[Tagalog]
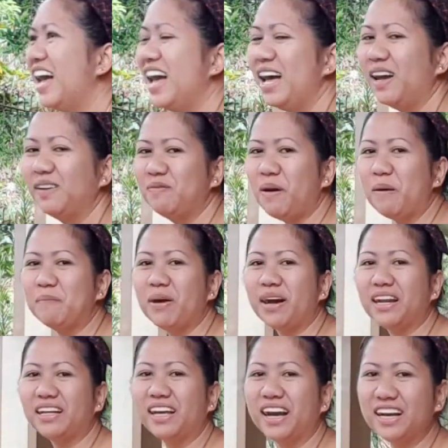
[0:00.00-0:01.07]
nakakain
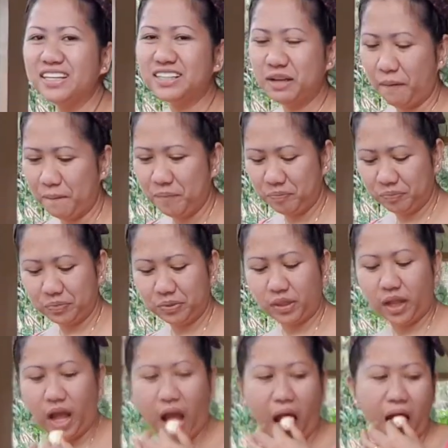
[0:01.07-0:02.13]
lang yan.
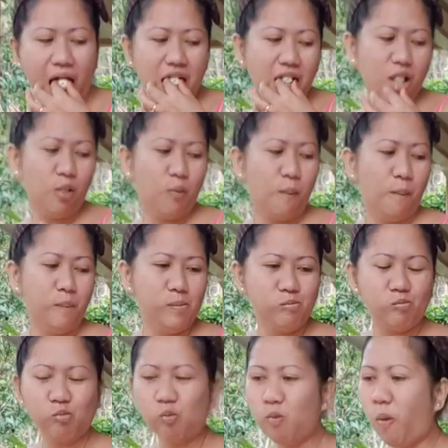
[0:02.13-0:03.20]
lang yan, ha?